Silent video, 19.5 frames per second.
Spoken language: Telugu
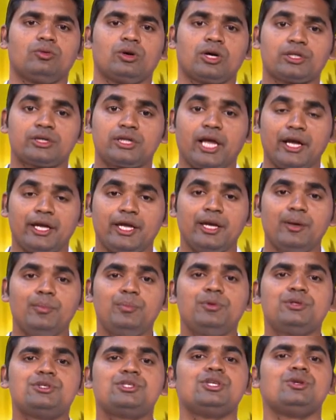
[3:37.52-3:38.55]
ఒక
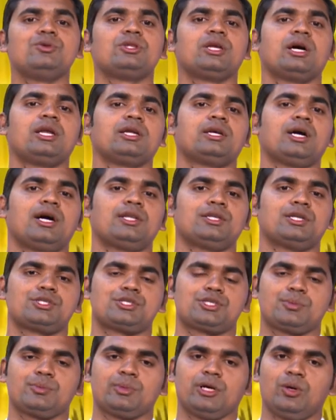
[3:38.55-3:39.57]
తగ్గింపు జీవితానికి
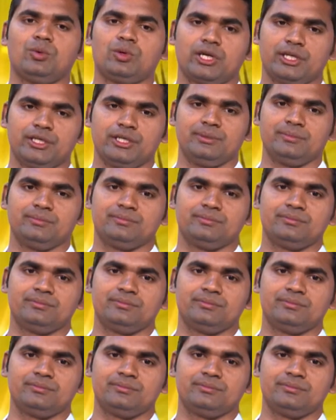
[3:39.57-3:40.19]
ఆదర్శంగా ఉన్నది